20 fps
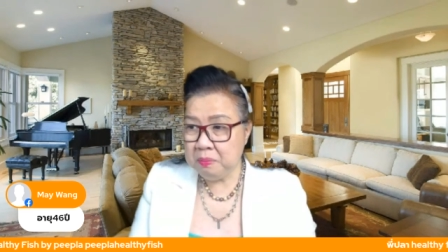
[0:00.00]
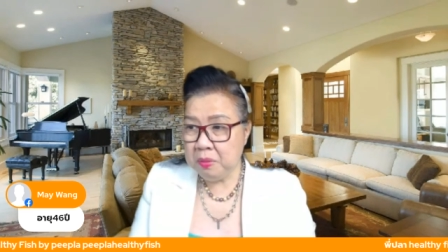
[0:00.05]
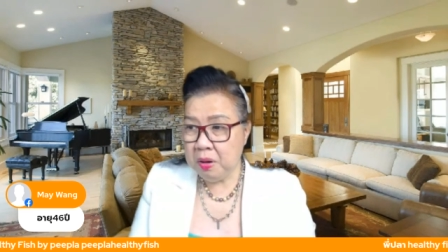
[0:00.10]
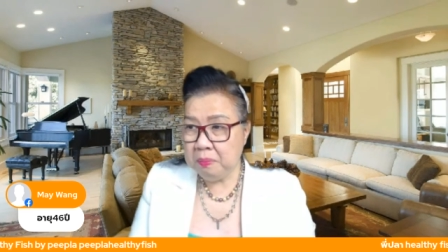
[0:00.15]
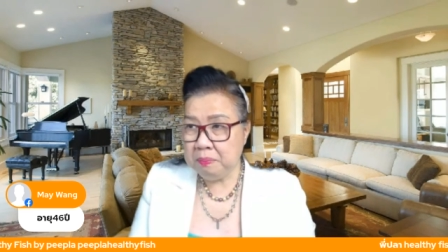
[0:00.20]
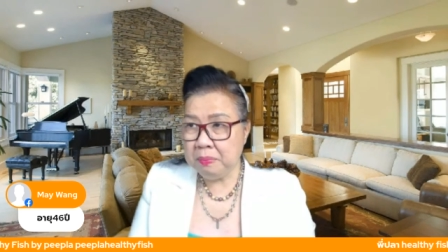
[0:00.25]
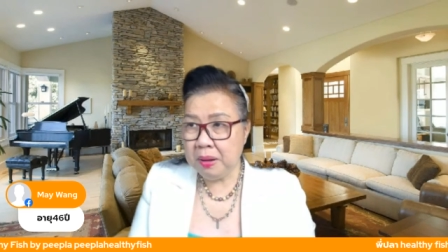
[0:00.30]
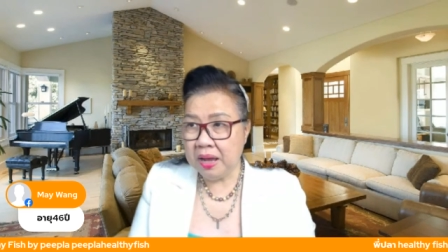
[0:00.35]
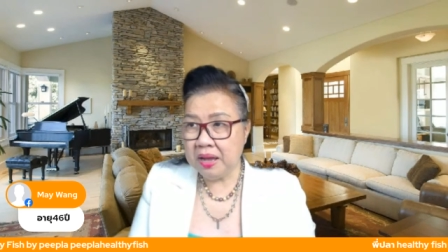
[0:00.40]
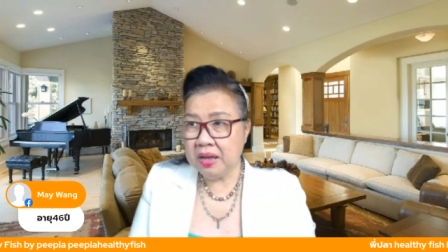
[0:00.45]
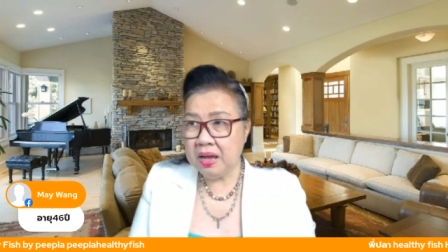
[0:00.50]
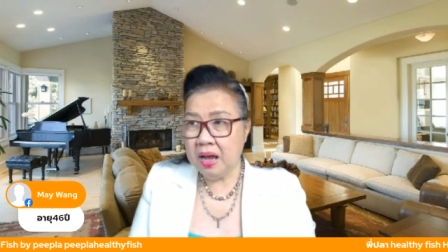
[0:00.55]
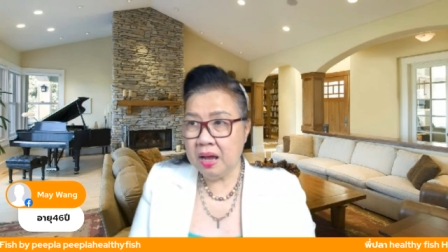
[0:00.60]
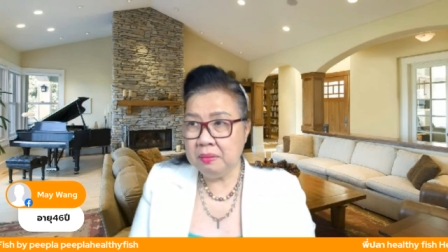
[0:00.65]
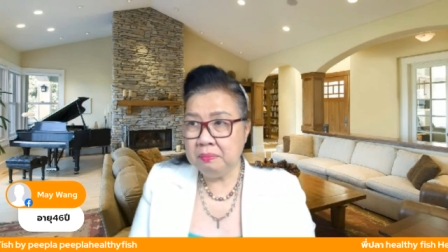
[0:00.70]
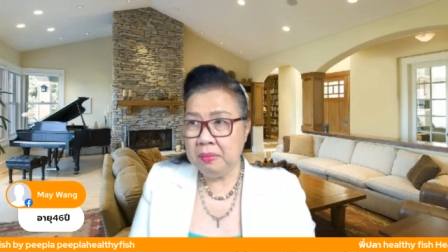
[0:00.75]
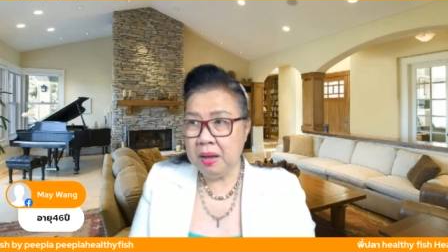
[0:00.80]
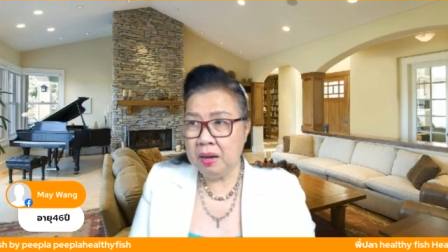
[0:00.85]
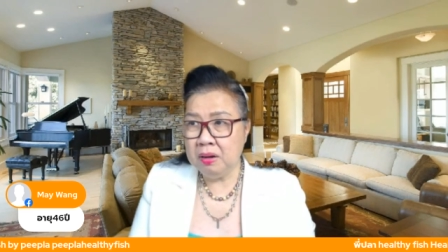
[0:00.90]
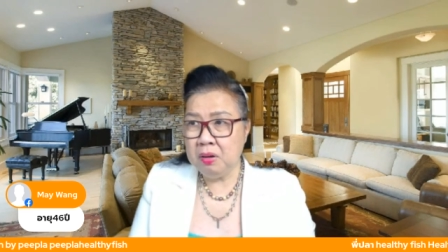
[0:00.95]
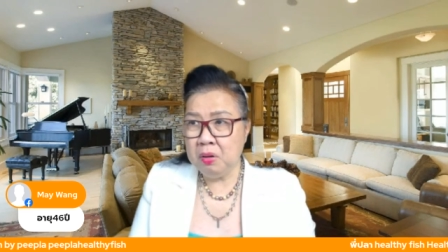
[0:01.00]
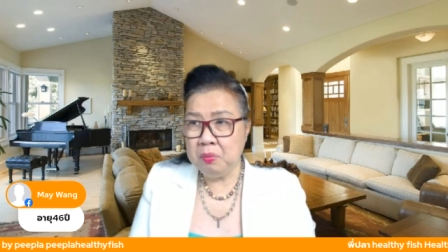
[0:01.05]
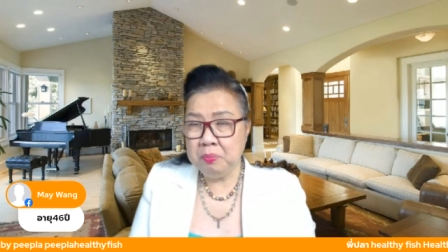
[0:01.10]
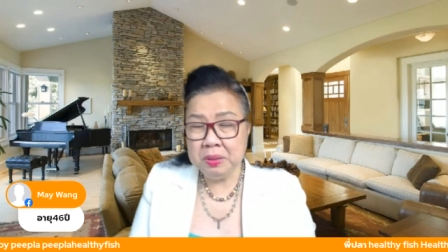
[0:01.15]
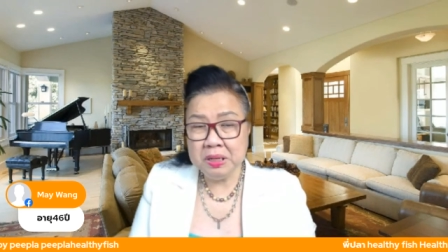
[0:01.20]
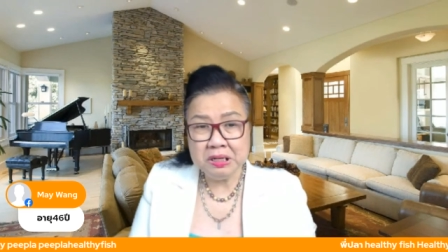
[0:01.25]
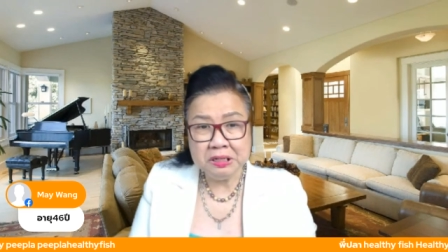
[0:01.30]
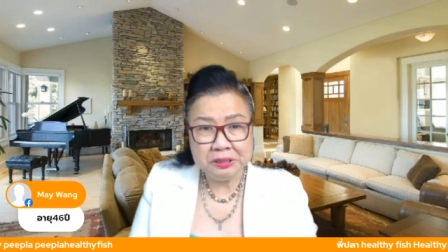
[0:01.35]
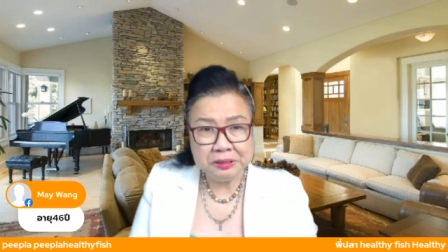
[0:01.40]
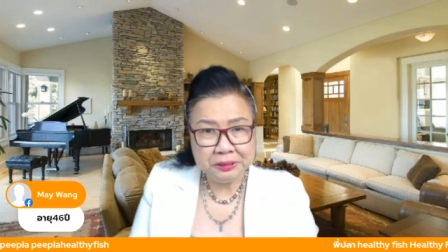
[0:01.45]
มอบหมายงานมาเราไม่
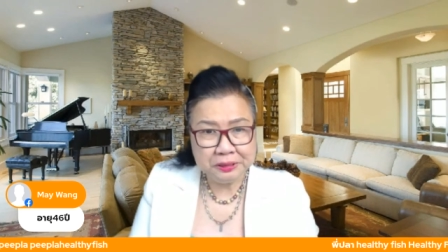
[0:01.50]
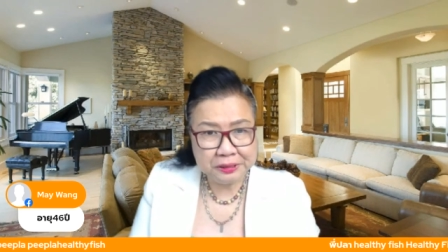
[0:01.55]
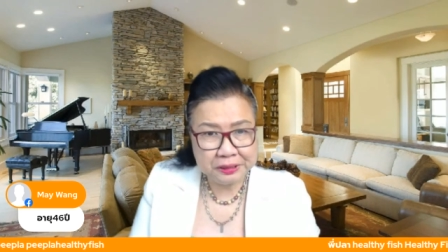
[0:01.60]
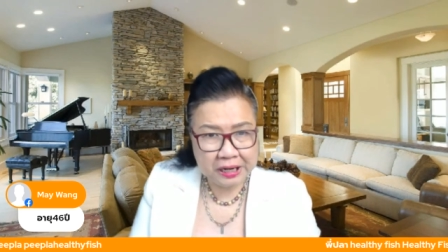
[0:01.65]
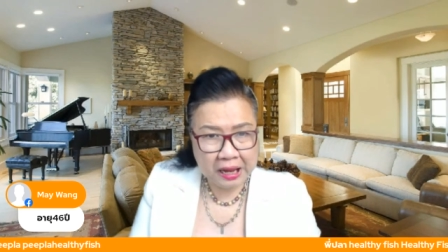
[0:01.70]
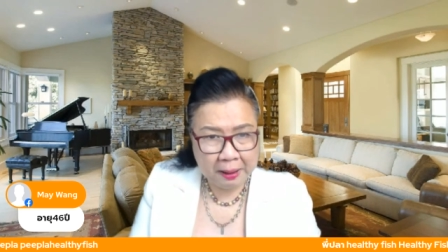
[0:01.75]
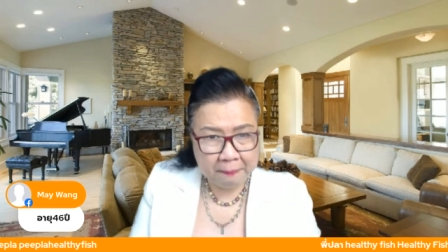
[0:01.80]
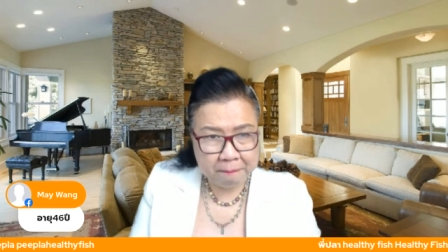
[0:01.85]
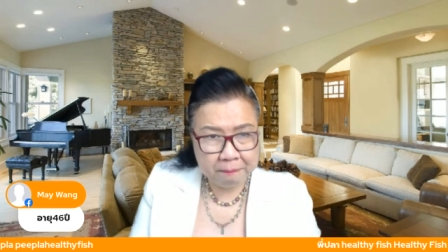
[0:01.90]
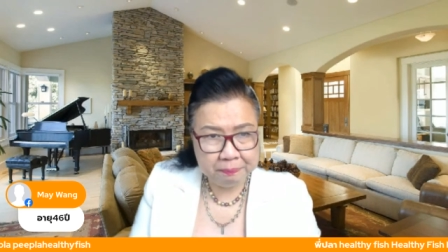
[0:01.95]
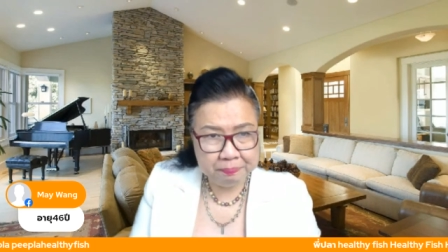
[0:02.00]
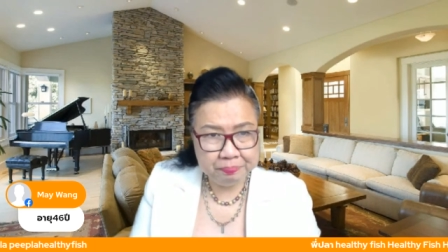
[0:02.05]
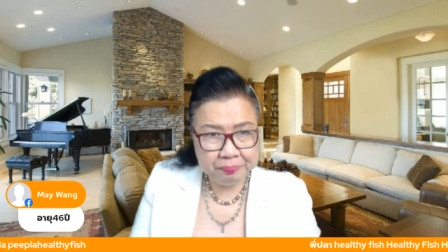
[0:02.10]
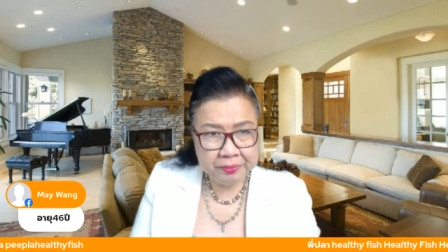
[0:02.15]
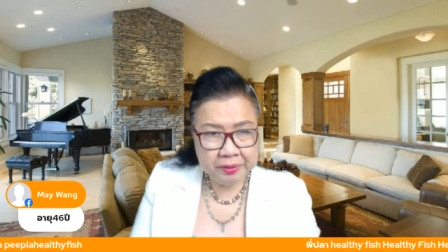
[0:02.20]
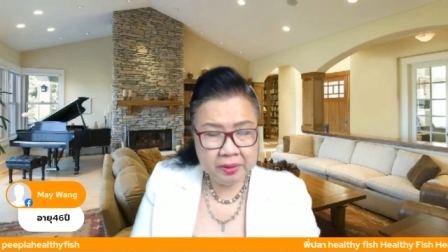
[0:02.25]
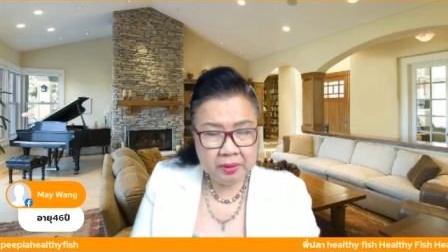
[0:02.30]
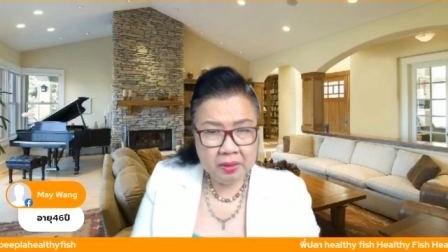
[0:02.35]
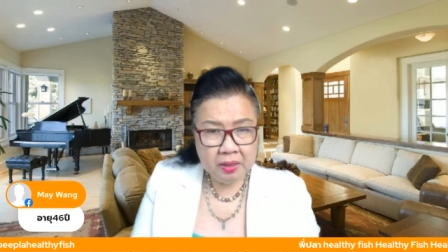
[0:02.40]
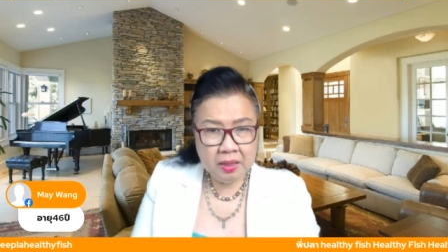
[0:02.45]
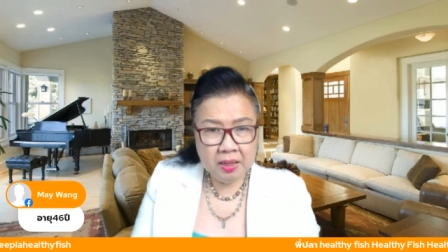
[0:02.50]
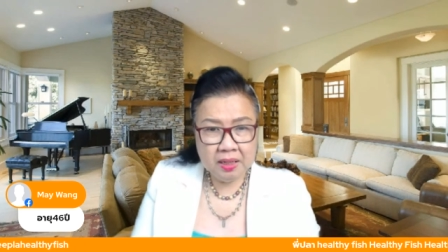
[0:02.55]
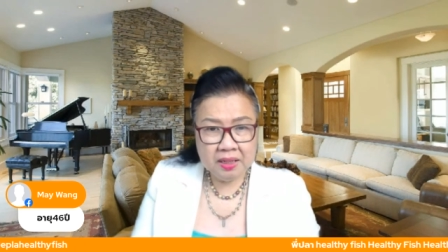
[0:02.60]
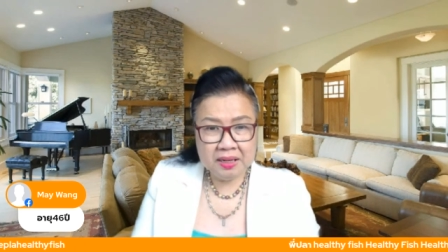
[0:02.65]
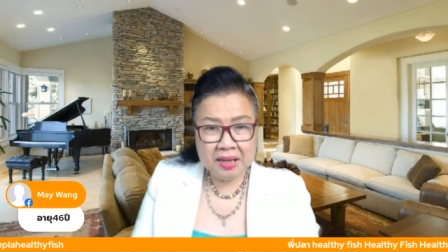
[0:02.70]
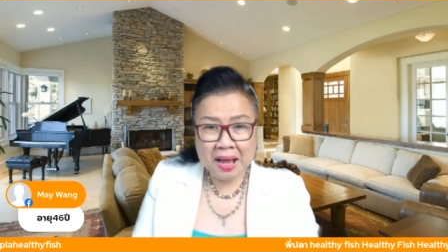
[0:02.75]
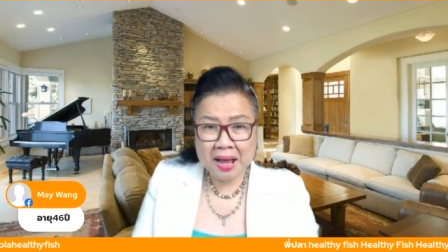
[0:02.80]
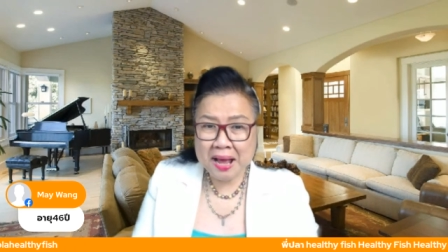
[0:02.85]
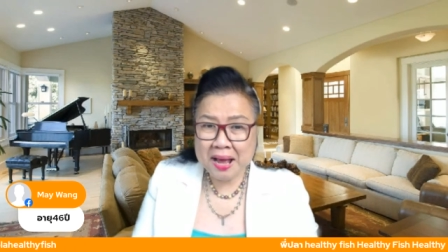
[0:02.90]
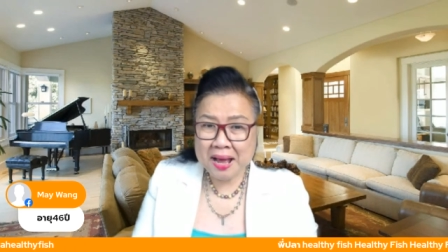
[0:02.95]
เคยทำ
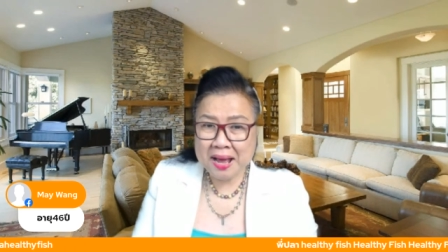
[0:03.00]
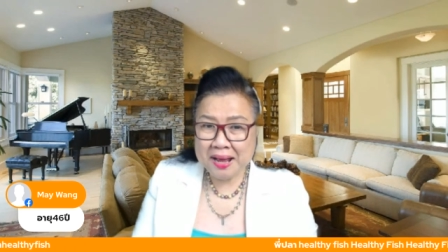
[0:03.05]
ถ้า